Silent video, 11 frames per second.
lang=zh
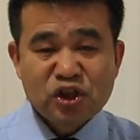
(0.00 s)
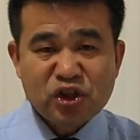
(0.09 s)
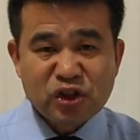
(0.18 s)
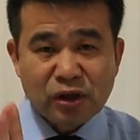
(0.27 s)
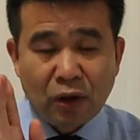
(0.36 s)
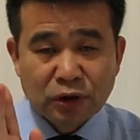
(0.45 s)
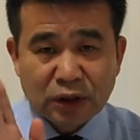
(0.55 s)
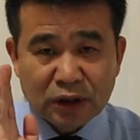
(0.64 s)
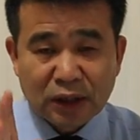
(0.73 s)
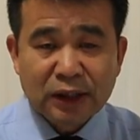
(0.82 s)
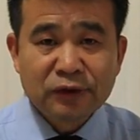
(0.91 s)
死后
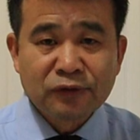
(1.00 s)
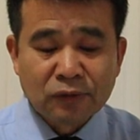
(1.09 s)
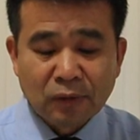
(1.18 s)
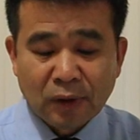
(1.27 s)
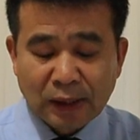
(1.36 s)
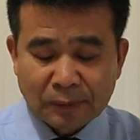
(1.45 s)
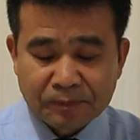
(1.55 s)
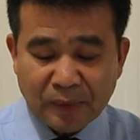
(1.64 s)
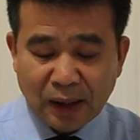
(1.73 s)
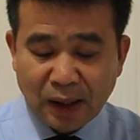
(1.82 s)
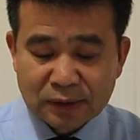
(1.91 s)
是可以复活的
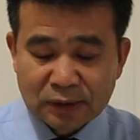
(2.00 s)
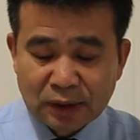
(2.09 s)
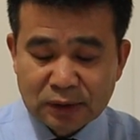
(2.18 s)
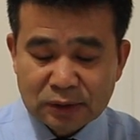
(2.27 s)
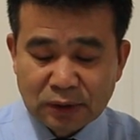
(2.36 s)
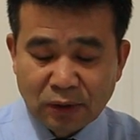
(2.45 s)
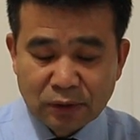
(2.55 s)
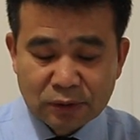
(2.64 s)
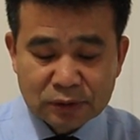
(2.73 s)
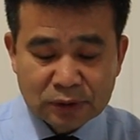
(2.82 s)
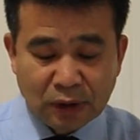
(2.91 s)
啊！死
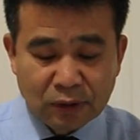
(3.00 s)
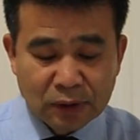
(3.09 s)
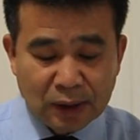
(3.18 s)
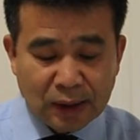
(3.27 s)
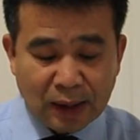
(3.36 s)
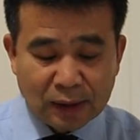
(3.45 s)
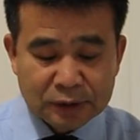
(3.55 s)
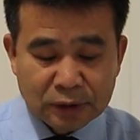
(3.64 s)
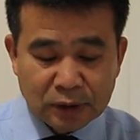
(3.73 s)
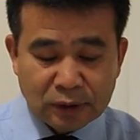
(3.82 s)
后，死后啊！